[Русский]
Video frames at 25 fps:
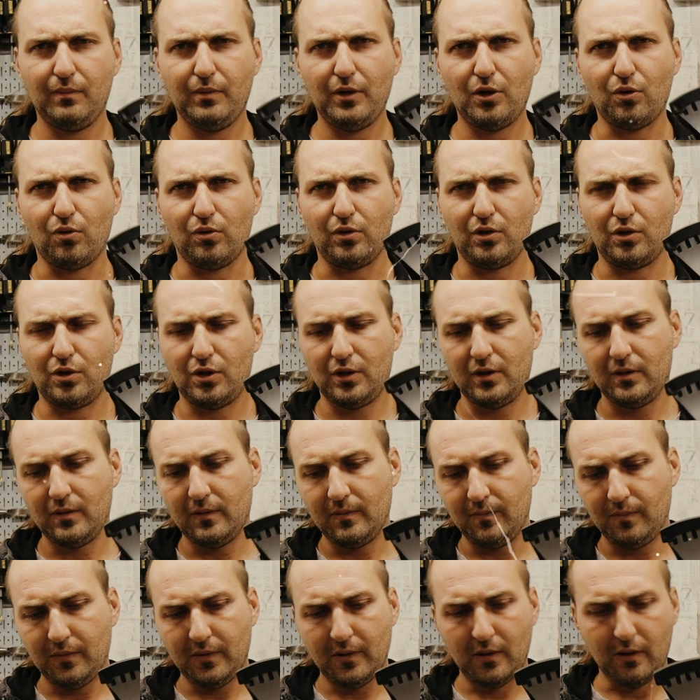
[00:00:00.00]
топореныш,
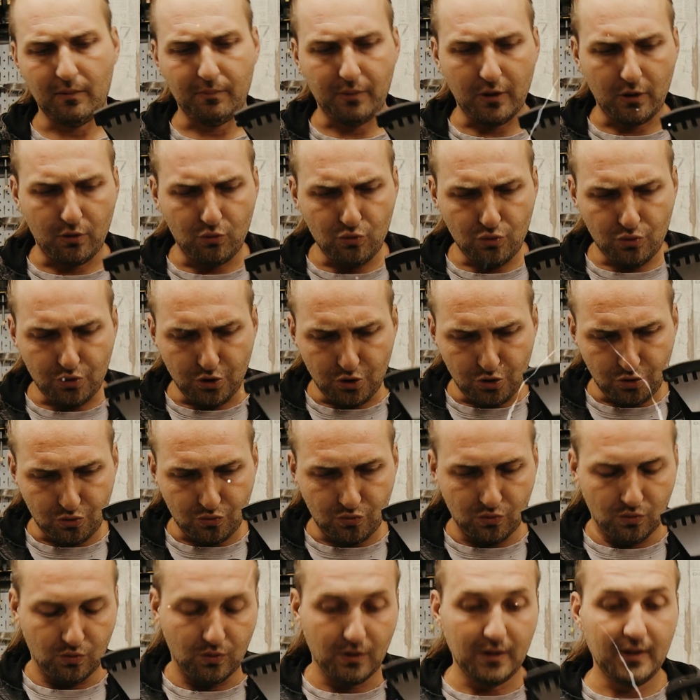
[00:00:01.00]

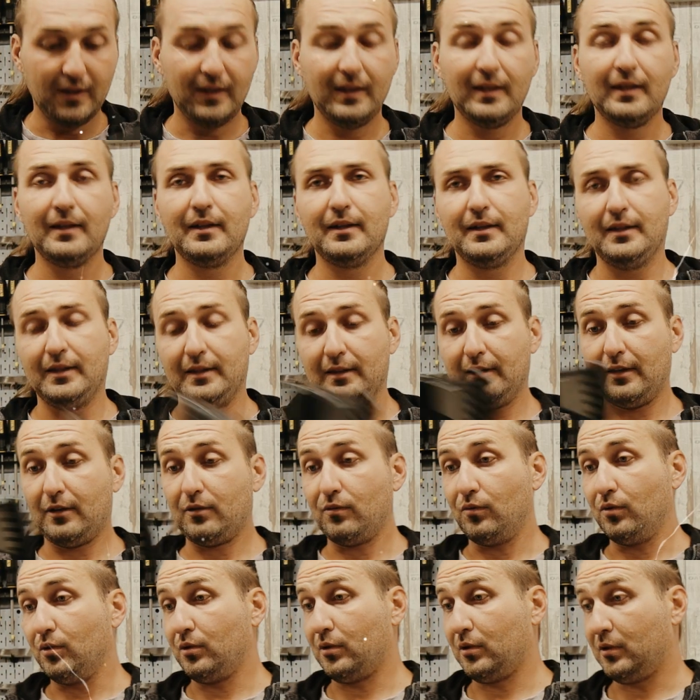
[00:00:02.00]
топорюшечку.
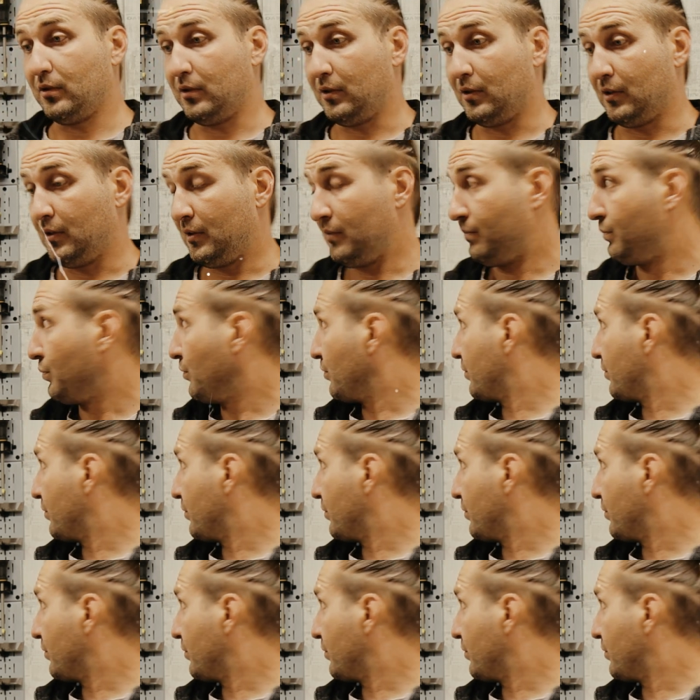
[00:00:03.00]
Так вот, э,